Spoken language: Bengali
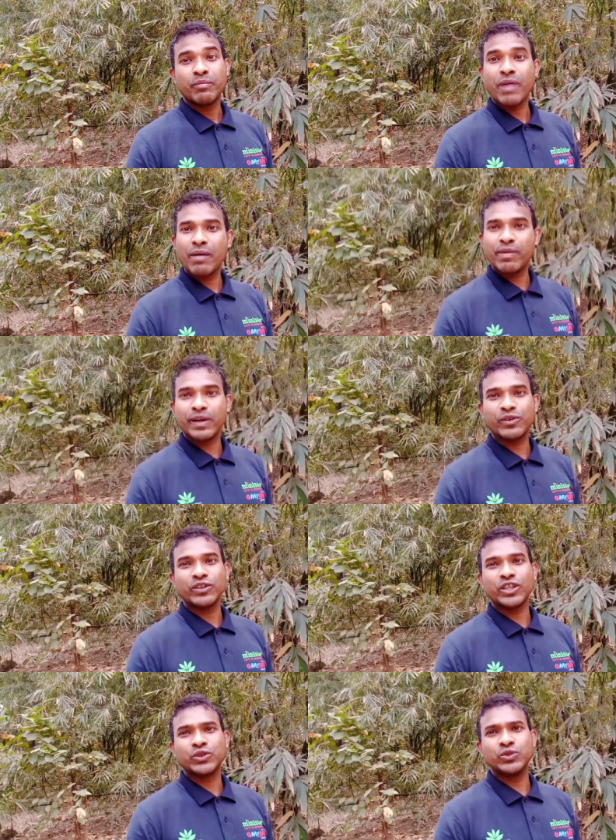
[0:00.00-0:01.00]
মা বাবার
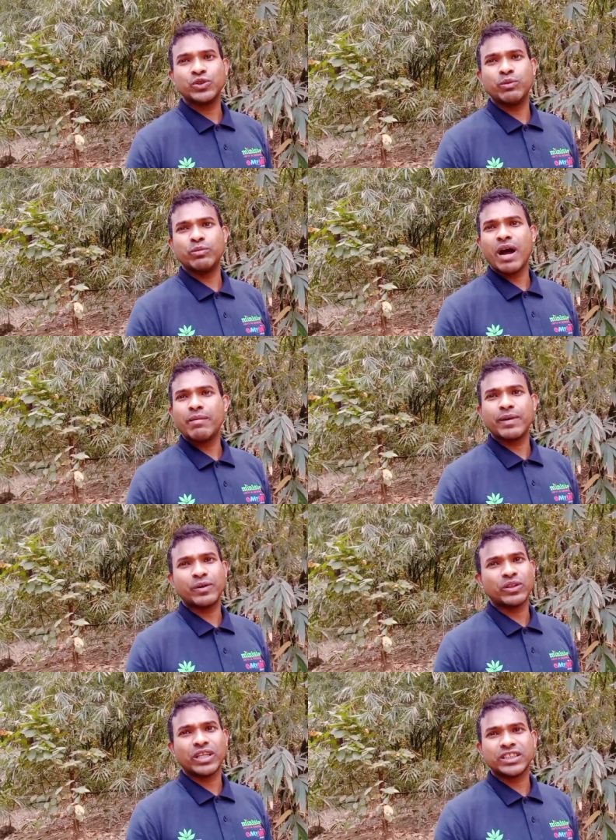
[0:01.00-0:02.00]
কথা শুনতে হইব মা বাবার
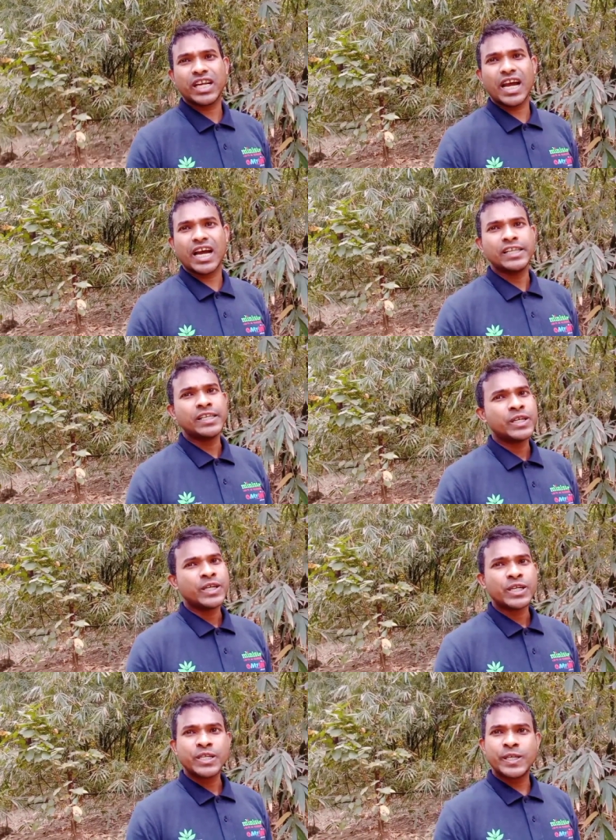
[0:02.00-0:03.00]
কথা ছাড়া
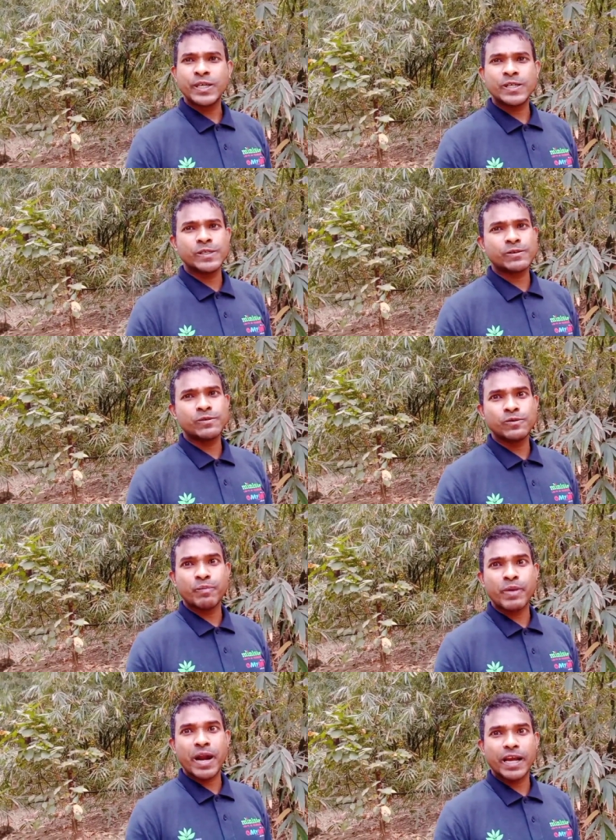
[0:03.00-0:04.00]
কেউ কোনো
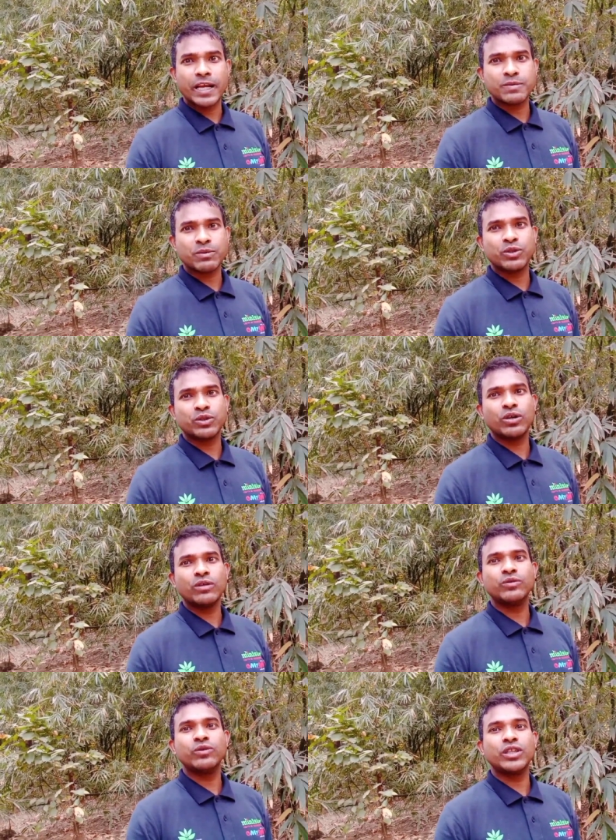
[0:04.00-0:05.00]
বেড়ায় আজ পর্যন্ত
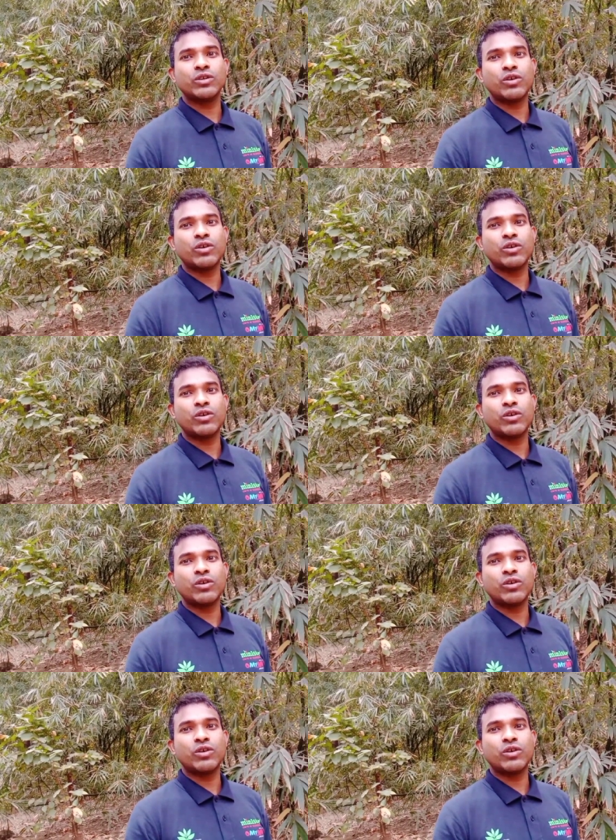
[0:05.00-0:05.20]
উন্নতি